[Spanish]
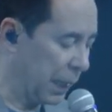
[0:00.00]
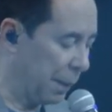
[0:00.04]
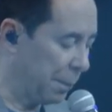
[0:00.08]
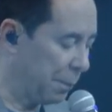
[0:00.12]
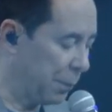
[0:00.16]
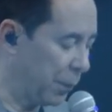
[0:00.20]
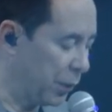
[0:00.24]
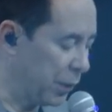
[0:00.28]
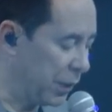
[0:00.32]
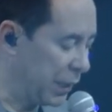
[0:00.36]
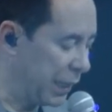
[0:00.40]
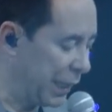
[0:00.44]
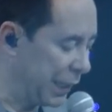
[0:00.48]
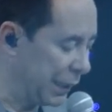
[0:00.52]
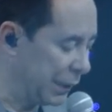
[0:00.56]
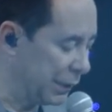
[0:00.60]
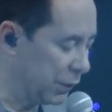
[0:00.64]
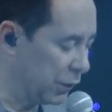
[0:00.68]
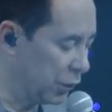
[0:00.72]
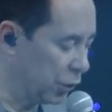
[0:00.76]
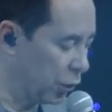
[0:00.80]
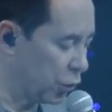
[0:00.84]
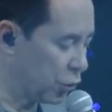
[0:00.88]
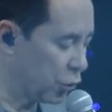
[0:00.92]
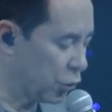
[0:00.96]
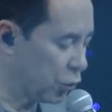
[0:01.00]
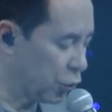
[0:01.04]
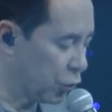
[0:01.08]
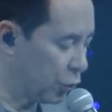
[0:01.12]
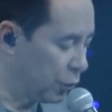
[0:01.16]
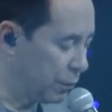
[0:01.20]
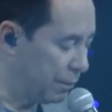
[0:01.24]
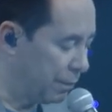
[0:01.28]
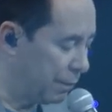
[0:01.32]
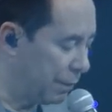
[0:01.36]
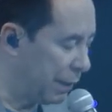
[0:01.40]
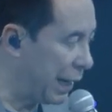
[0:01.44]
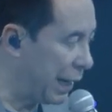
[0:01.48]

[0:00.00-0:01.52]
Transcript: que poniendo su